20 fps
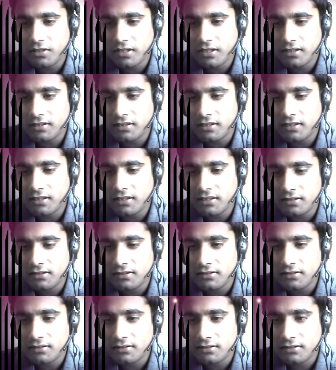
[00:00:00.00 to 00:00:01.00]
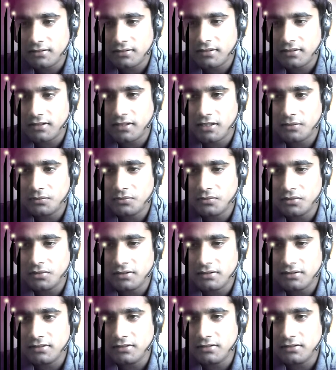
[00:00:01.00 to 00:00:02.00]
পুরো একটা নাই খারাপও
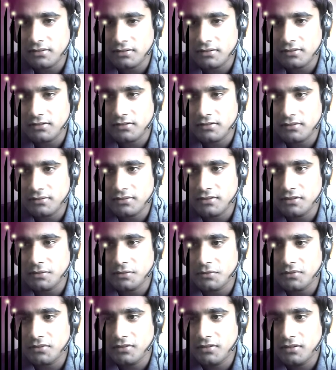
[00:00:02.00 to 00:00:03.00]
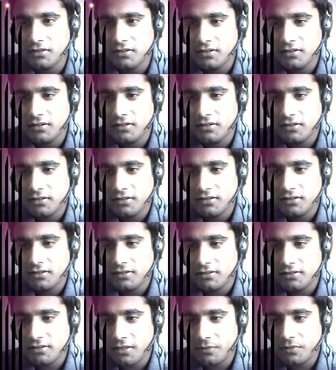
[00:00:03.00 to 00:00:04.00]
আছি যেমন
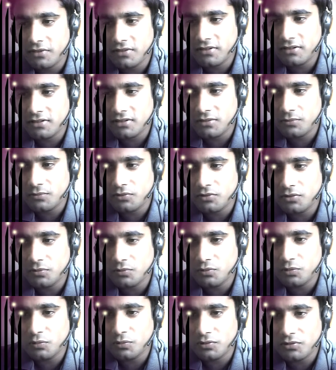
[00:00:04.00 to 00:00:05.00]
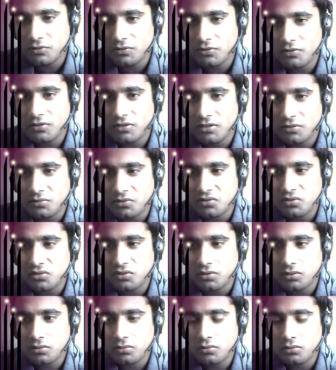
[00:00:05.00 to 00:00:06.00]
সার্ভিসে এসে প্রথম দুই বছর দেড়
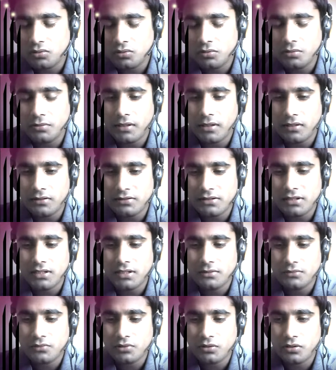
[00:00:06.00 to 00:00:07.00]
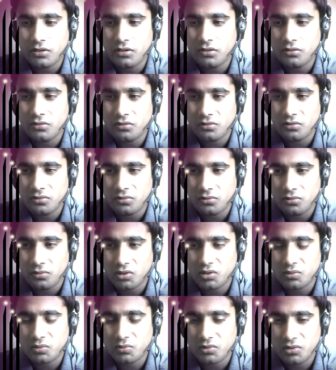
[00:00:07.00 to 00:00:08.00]
বছর খুবই ভালো ছিলাম শরীরে
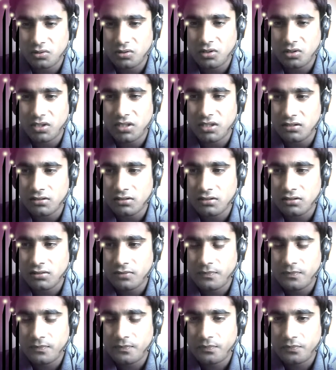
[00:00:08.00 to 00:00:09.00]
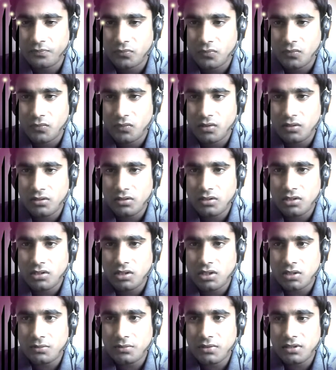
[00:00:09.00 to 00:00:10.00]
অসুখ বিসুখ হয়নি
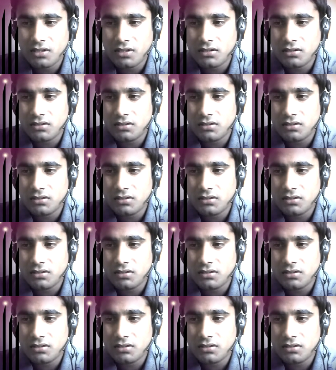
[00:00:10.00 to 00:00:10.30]
তবে